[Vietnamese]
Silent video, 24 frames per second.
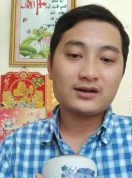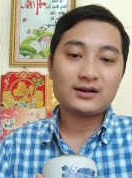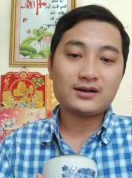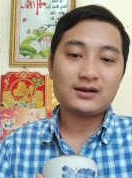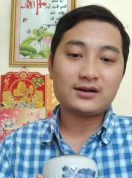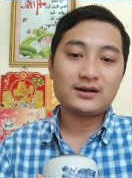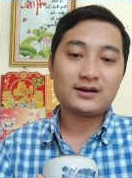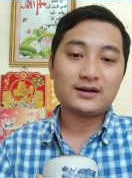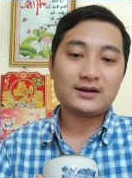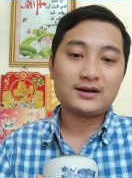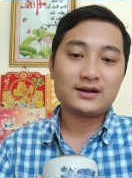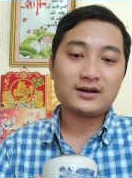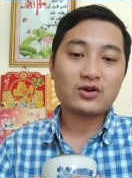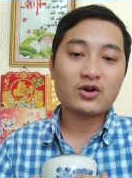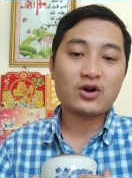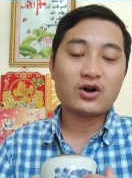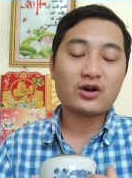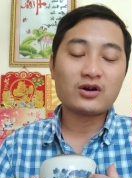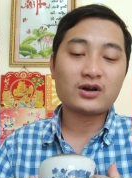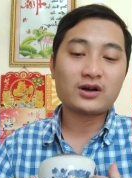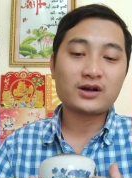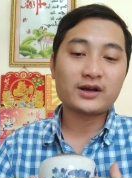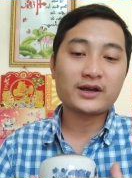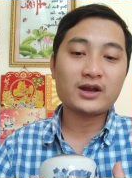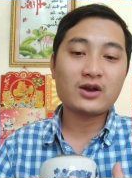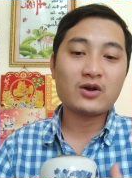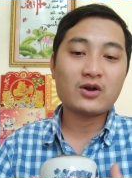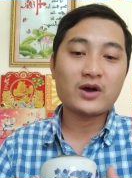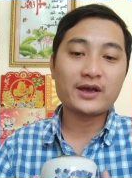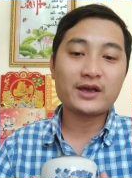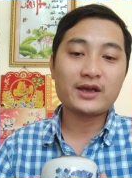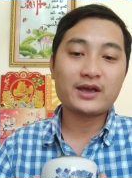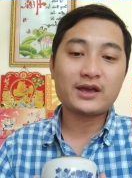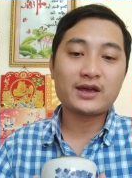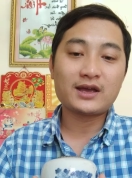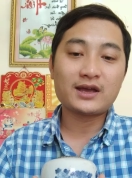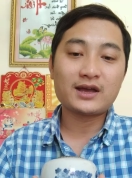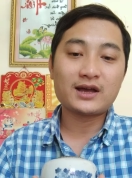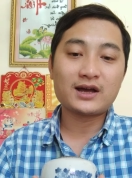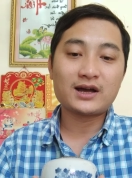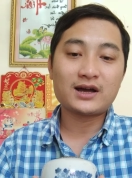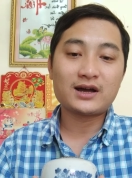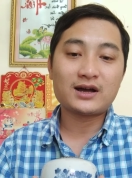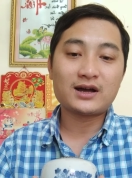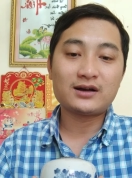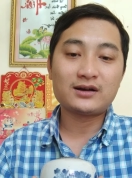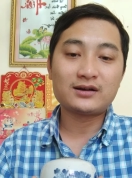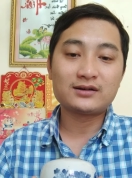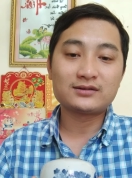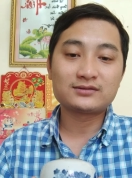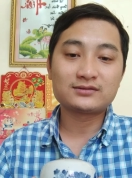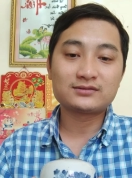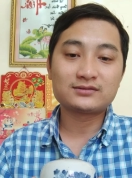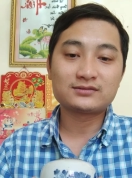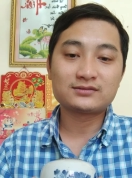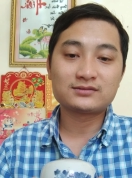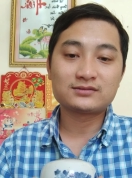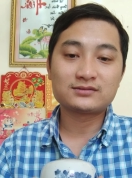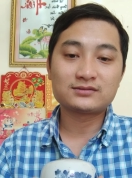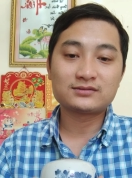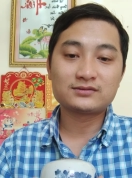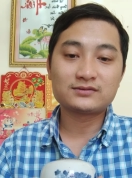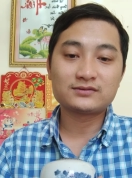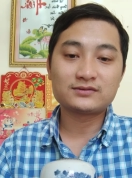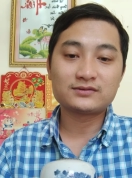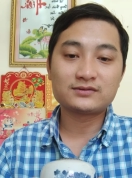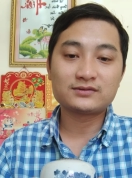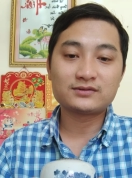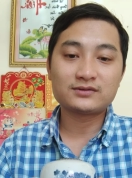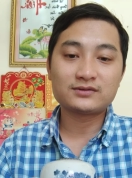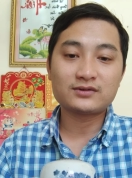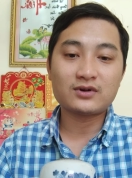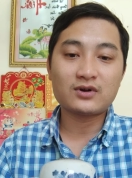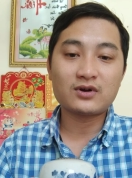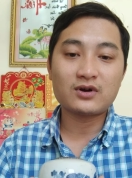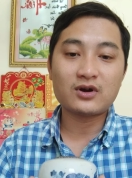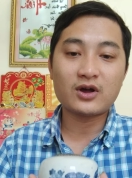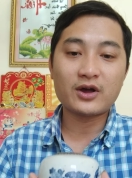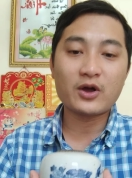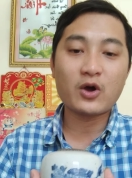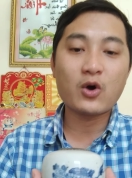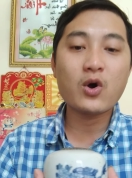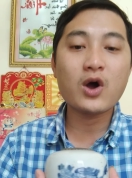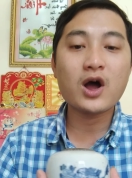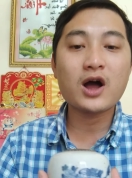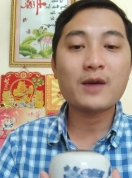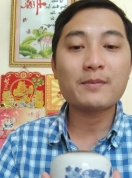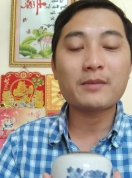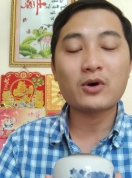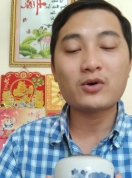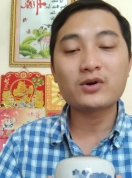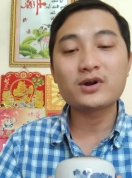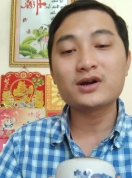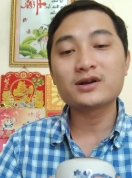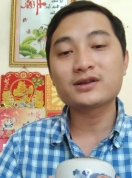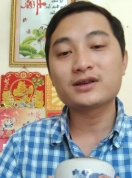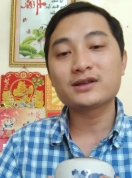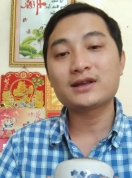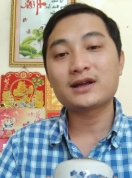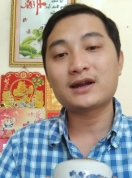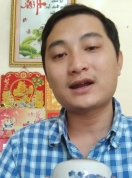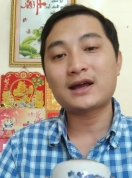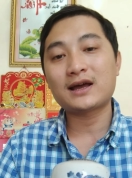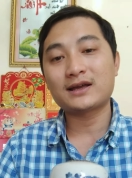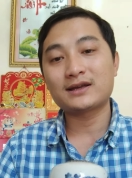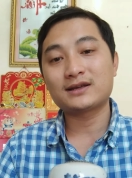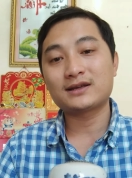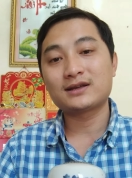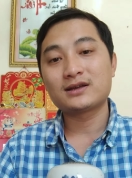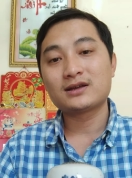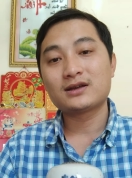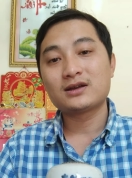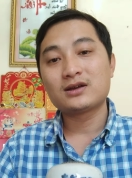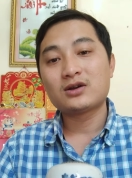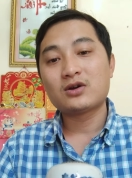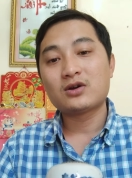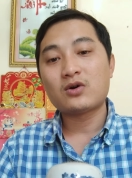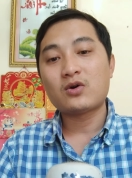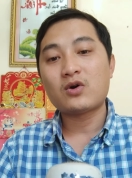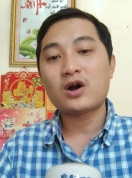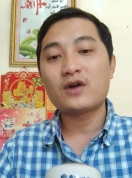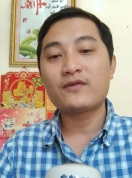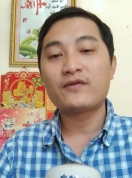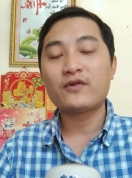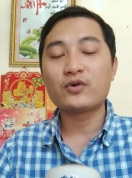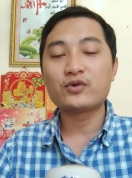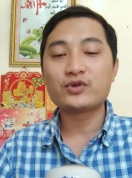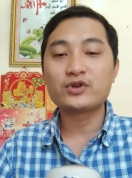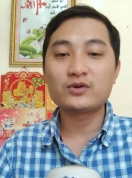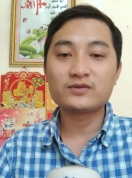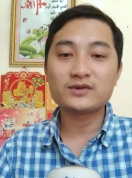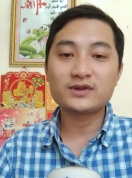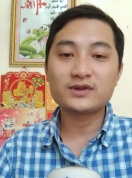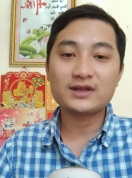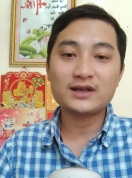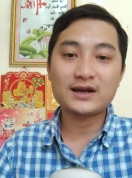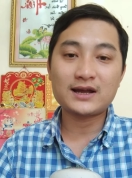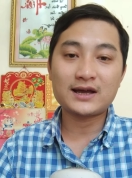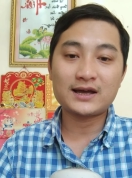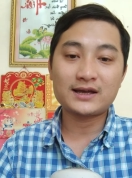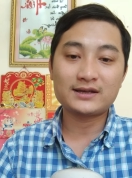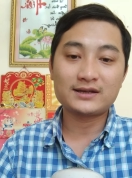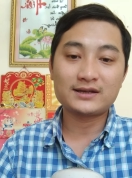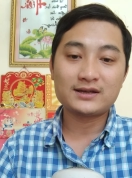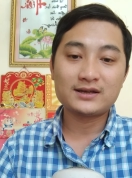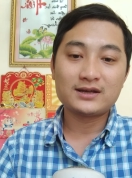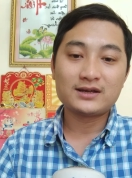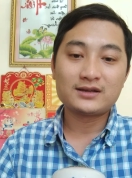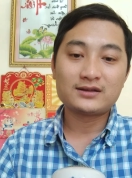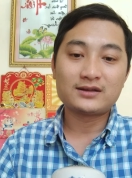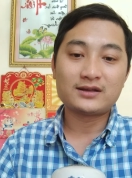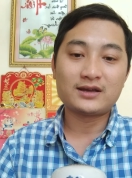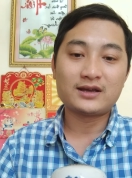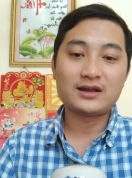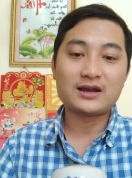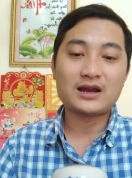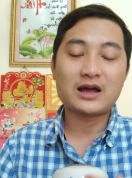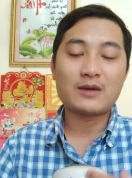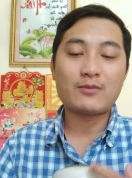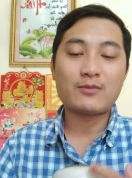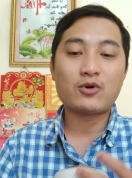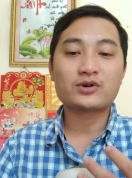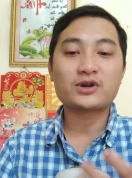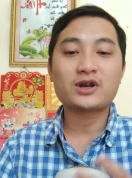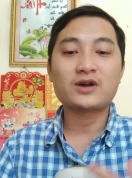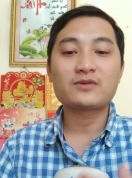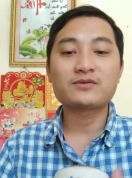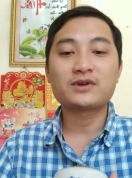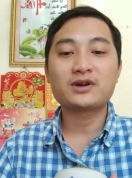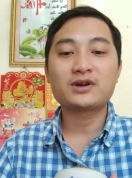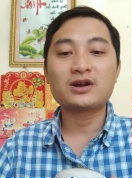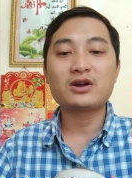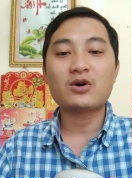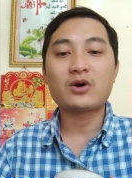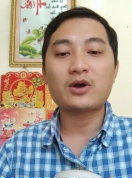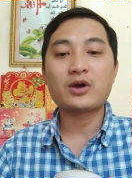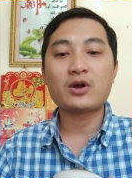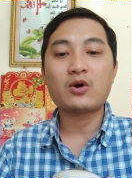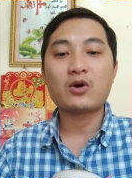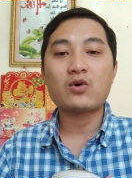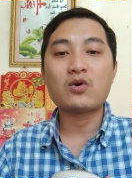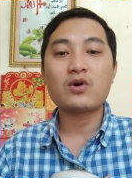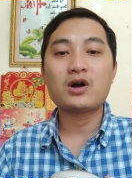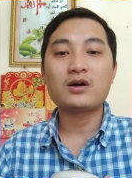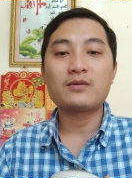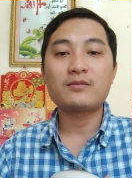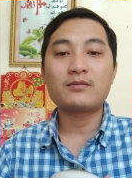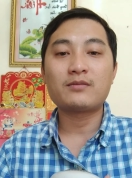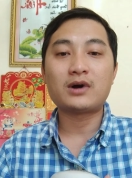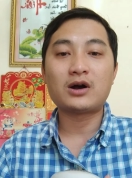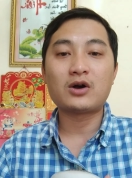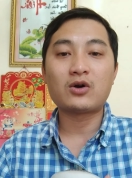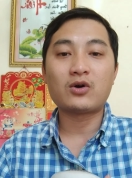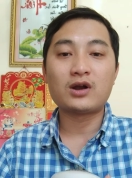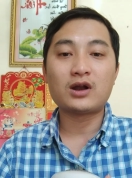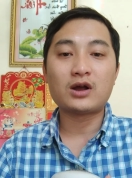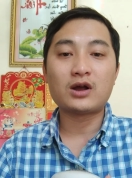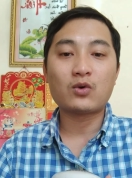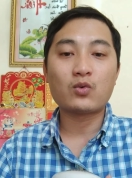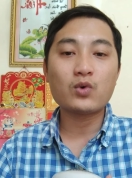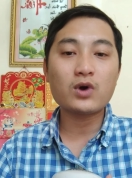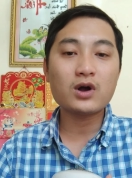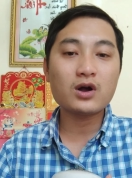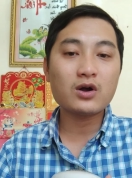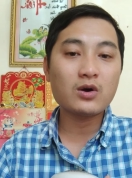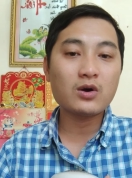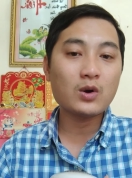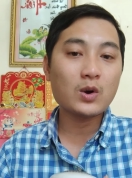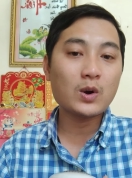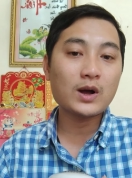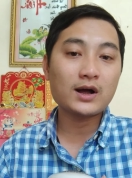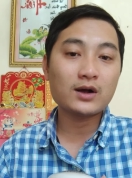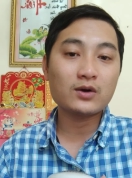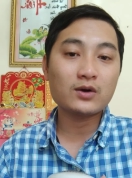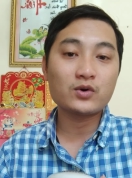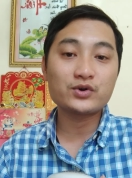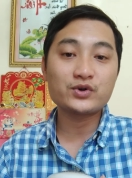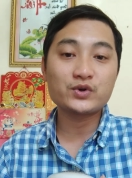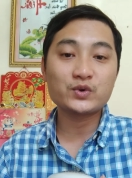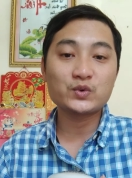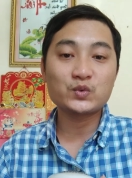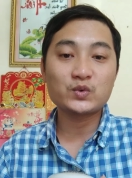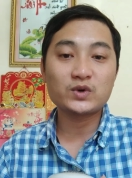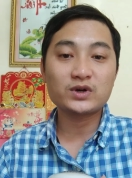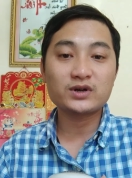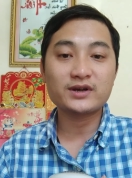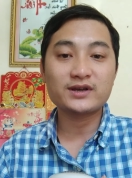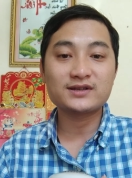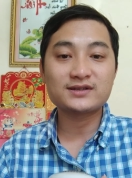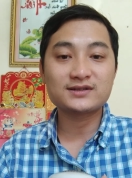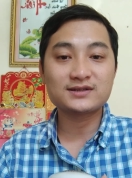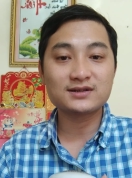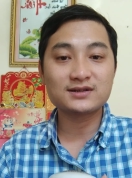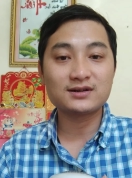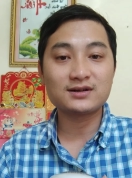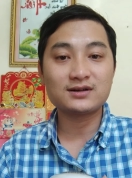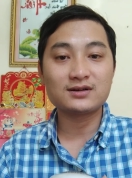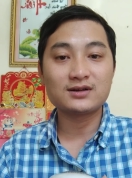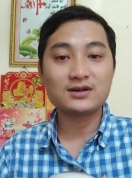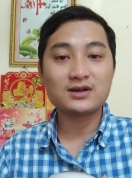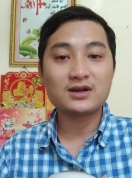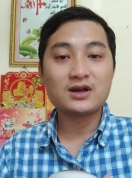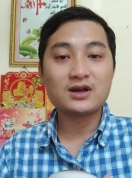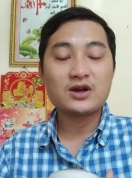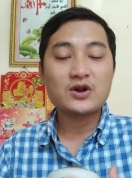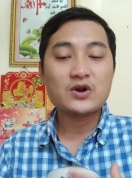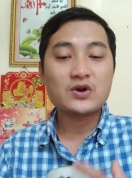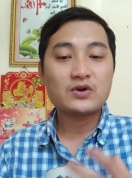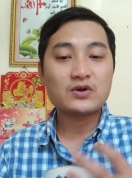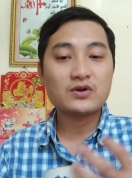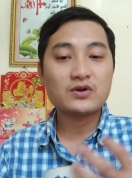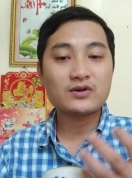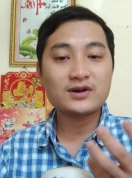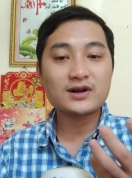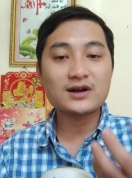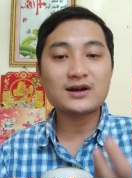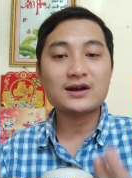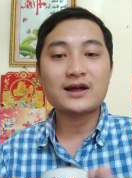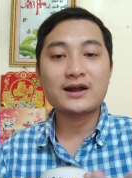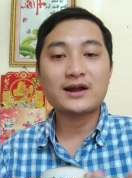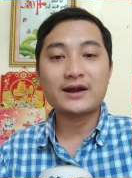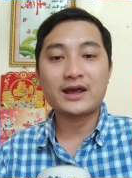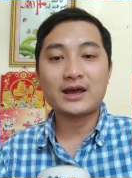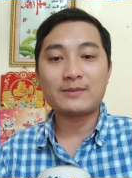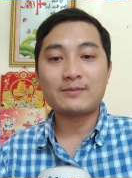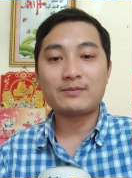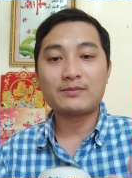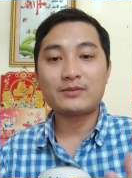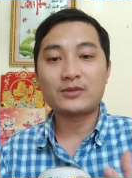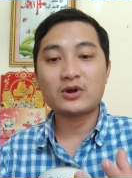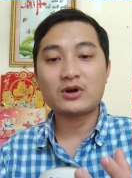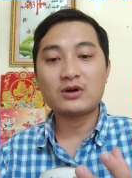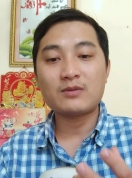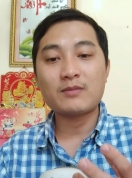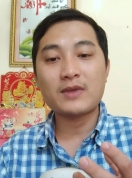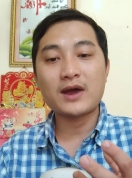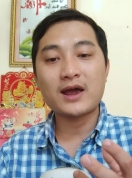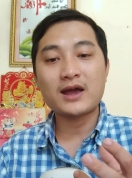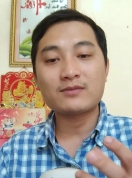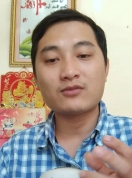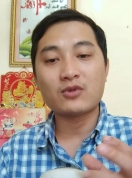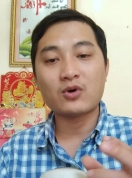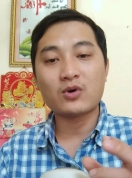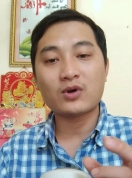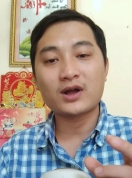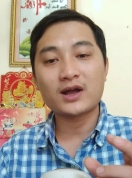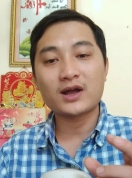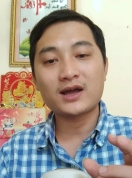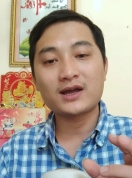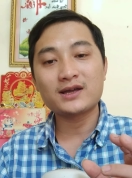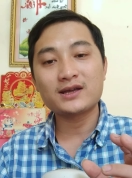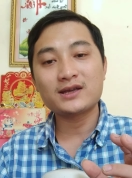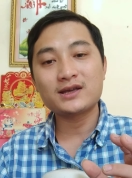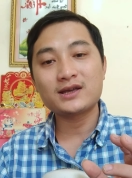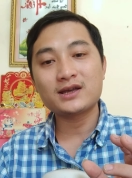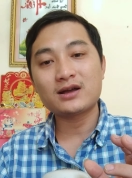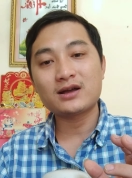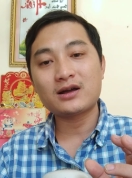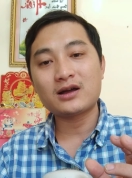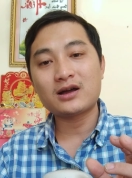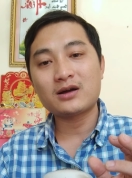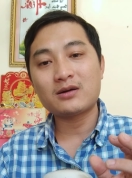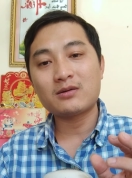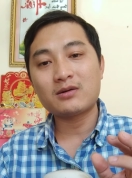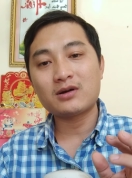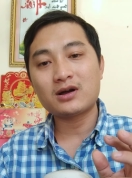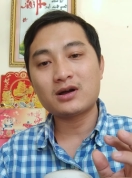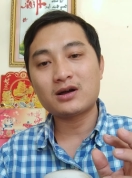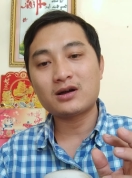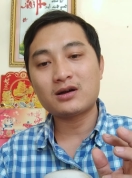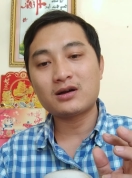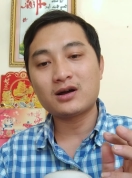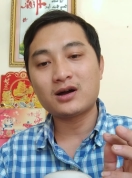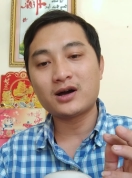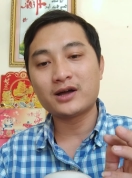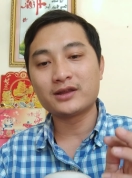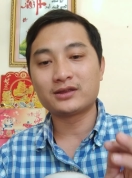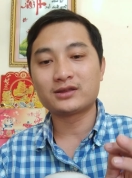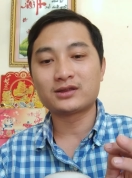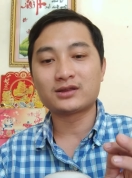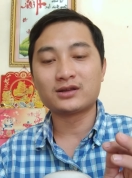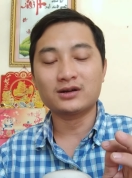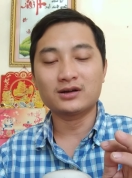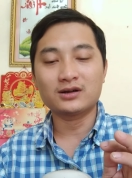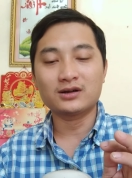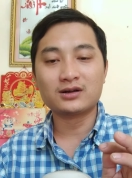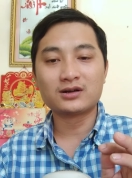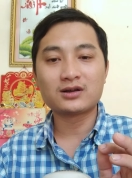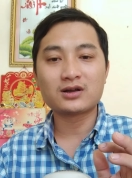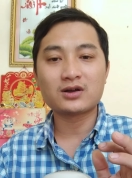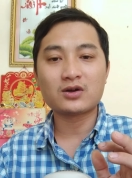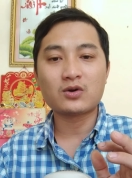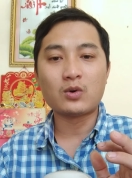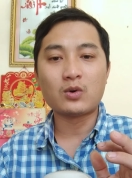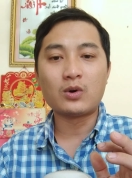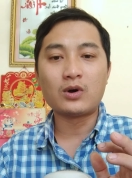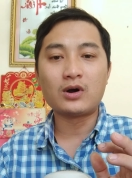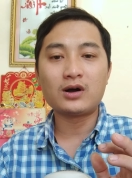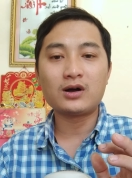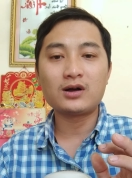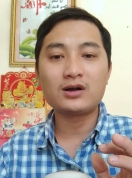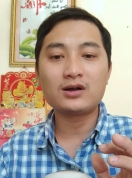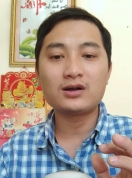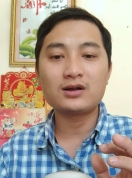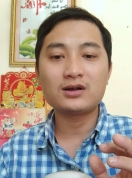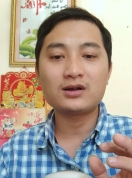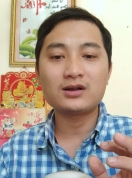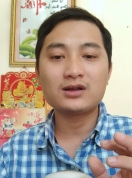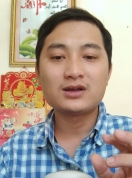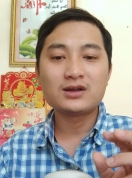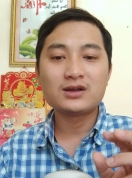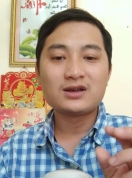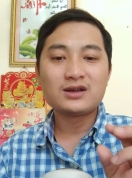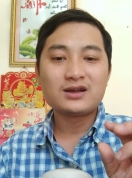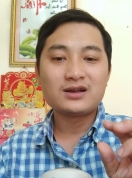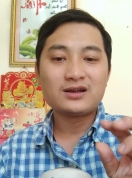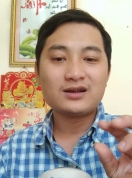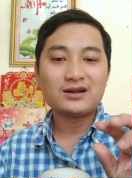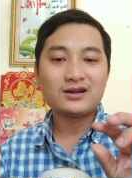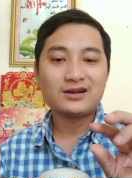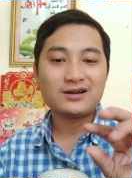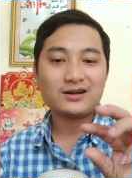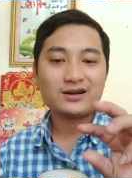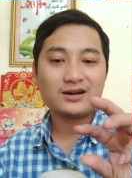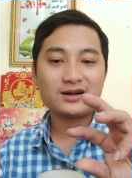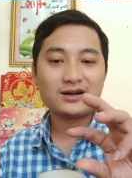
à, còn cái loài à, loài hoa mẫu đơn như thế này hoa phù dung như thế này thì là một trong những loài hoa mà gọi là quốc hoa của Trung Quốc ngày xưa nó rất là đẹp nó mang một cái uh, hình tượng của uh,